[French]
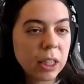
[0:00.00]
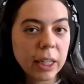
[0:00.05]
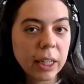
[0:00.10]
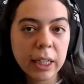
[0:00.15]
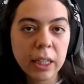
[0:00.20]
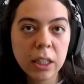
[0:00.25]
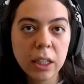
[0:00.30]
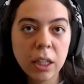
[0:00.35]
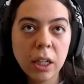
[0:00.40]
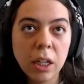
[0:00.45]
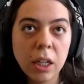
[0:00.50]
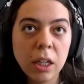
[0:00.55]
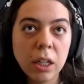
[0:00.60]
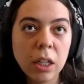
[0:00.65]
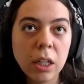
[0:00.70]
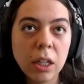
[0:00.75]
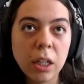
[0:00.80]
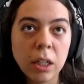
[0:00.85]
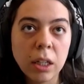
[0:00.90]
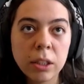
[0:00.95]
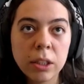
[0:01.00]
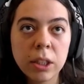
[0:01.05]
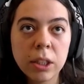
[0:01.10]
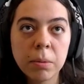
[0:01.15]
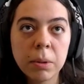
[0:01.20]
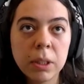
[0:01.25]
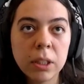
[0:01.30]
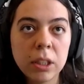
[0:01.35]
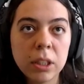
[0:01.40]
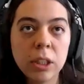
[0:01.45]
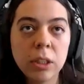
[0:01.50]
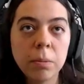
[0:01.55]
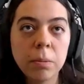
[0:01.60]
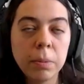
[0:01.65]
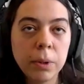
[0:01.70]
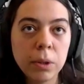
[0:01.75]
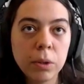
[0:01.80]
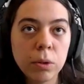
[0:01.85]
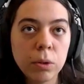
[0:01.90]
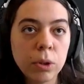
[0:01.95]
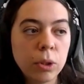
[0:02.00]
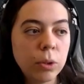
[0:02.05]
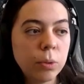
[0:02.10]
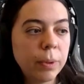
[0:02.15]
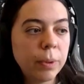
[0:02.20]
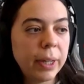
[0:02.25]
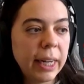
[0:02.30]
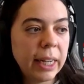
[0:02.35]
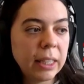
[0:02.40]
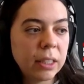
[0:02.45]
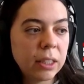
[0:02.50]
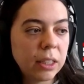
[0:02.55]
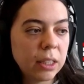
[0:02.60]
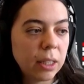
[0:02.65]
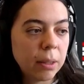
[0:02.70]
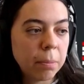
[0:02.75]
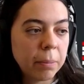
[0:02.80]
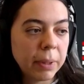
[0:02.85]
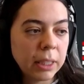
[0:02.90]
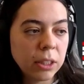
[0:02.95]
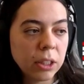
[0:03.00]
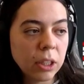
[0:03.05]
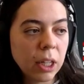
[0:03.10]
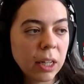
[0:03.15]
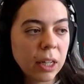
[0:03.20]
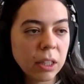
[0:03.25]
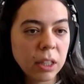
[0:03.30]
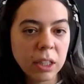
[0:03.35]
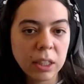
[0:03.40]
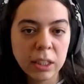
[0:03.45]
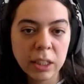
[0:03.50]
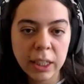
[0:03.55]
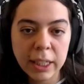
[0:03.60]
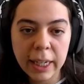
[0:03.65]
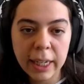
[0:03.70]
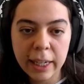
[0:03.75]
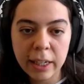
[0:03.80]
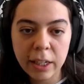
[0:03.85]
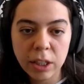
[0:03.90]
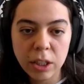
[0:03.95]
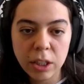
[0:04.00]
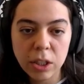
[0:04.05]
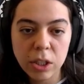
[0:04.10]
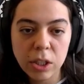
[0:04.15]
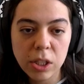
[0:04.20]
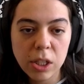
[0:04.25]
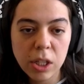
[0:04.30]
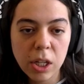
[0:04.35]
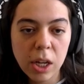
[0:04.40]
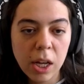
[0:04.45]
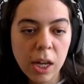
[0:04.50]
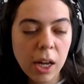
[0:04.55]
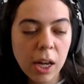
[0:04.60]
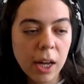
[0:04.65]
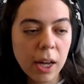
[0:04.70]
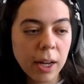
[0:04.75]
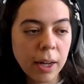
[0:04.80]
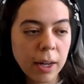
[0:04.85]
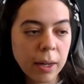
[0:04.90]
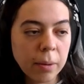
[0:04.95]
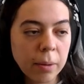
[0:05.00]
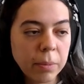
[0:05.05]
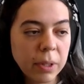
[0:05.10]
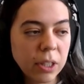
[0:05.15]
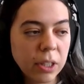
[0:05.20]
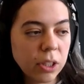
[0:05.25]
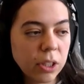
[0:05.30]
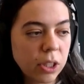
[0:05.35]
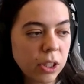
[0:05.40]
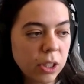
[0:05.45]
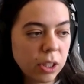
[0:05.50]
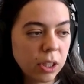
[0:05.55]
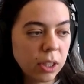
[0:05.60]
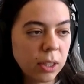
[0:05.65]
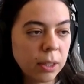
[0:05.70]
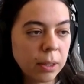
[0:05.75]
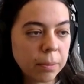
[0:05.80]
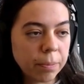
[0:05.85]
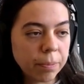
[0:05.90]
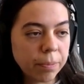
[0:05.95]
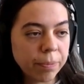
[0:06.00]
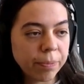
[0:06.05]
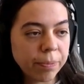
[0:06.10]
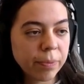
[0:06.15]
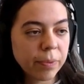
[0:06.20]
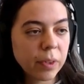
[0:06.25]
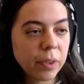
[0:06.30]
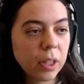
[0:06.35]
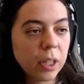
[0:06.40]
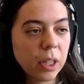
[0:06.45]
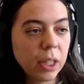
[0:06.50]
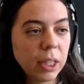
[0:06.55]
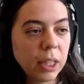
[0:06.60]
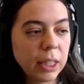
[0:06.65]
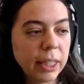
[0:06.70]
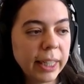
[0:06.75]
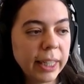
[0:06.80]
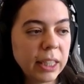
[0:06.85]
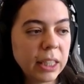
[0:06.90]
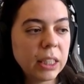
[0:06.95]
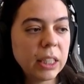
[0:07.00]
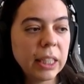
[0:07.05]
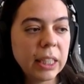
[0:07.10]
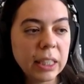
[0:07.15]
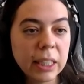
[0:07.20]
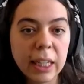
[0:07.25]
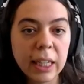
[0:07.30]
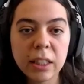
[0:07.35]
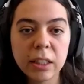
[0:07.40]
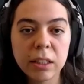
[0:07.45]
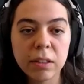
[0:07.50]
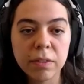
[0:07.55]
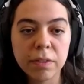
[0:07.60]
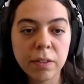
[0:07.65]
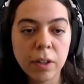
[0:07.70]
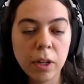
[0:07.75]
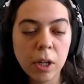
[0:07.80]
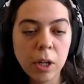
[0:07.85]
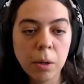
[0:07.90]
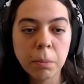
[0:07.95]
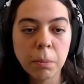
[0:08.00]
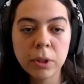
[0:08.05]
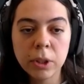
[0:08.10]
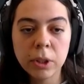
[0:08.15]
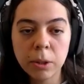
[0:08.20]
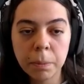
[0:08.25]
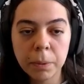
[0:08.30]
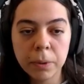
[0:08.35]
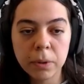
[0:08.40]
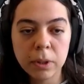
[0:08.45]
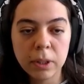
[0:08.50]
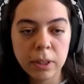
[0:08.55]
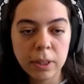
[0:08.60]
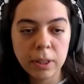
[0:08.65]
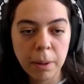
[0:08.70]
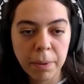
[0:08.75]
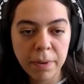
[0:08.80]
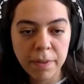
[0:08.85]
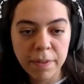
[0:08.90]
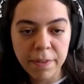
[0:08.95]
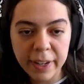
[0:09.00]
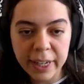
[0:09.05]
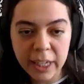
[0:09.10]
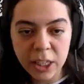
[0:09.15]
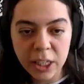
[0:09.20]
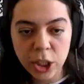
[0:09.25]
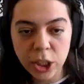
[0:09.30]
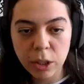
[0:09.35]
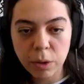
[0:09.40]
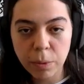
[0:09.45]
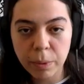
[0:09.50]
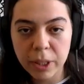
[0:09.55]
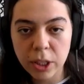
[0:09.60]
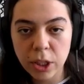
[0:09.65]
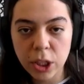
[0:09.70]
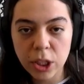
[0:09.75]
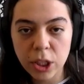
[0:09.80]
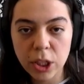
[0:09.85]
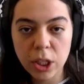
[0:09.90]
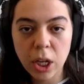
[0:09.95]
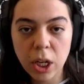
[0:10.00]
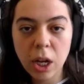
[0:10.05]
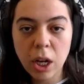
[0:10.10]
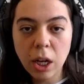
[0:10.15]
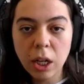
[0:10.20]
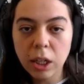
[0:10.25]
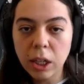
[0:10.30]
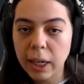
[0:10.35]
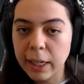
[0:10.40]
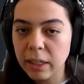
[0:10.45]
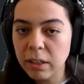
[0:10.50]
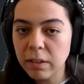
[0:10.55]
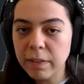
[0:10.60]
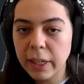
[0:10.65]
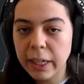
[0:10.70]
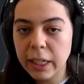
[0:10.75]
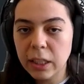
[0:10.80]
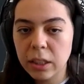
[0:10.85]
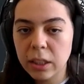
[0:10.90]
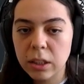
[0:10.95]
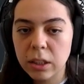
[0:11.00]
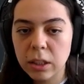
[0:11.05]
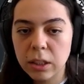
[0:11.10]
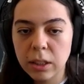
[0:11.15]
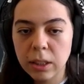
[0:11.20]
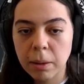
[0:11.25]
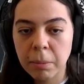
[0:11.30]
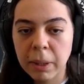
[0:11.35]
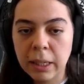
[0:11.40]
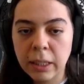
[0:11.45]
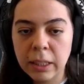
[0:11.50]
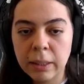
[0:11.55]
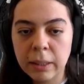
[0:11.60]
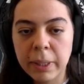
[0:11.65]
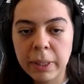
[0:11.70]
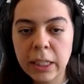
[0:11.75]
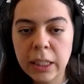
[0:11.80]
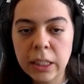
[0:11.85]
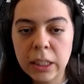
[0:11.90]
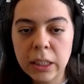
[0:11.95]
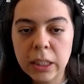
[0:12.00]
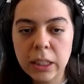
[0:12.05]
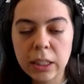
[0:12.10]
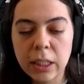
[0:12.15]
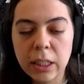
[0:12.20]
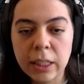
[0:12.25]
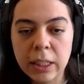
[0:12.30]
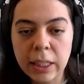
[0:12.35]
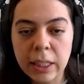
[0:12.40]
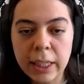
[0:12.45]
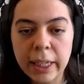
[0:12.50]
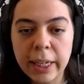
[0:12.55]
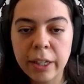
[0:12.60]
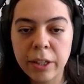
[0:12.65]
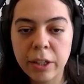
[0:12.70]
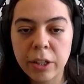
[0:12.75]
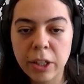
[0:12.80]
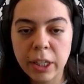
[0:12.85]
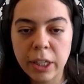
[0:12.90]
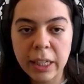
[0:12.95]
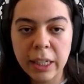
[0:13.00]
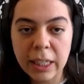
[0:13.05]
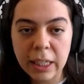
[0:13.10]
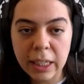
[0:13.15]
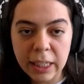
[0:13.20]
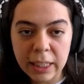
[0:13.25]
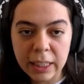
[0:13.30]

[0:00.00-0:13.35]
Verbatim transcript: La météo s'en éteint, mais il y a d'autres indicateurs tels que les taux de euh, d'adductologie, des indicateurs liés à la santé mentale, les index, les indicateurs du Canada sur euh,